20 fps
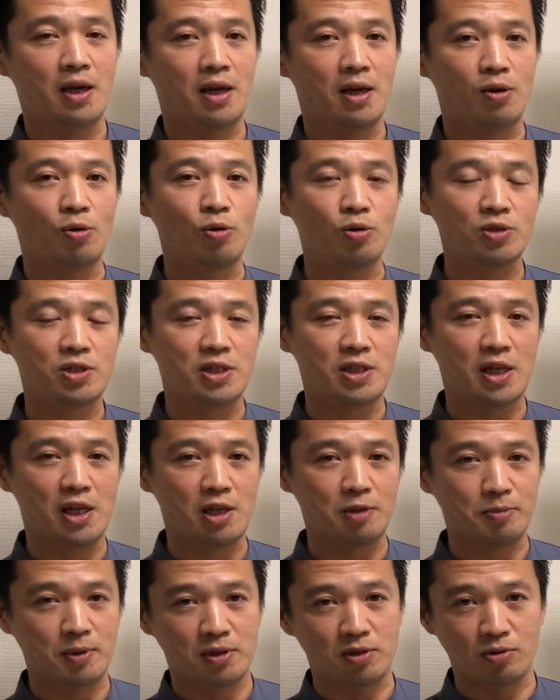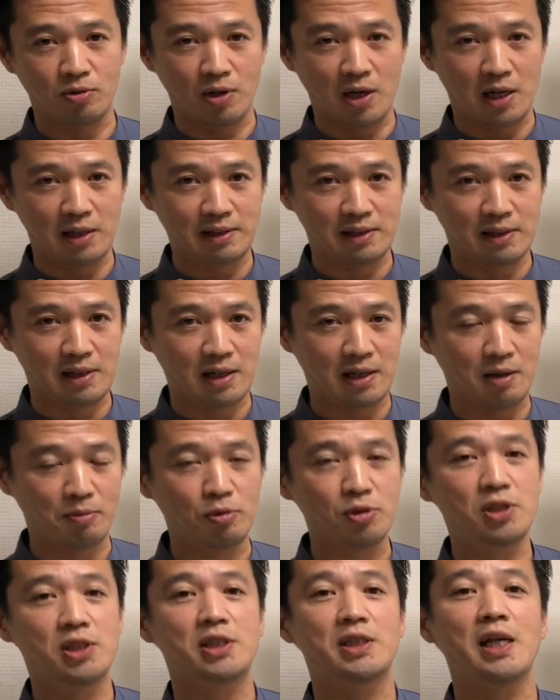えー、口唇ヘルペスの患者さんが
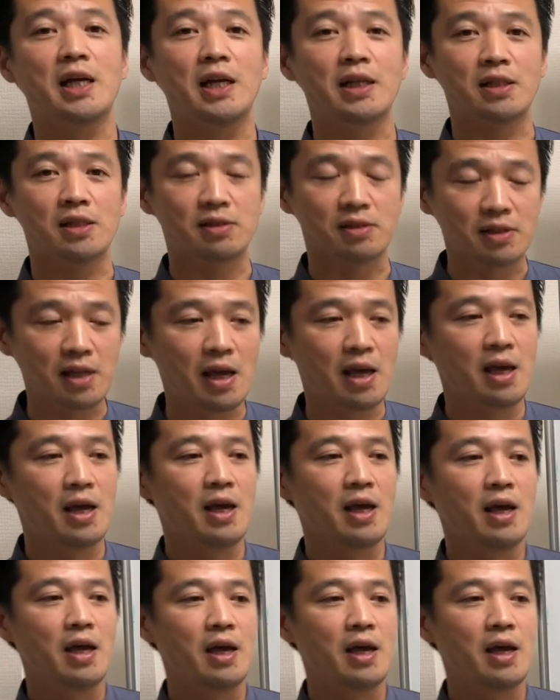もし来たらですね、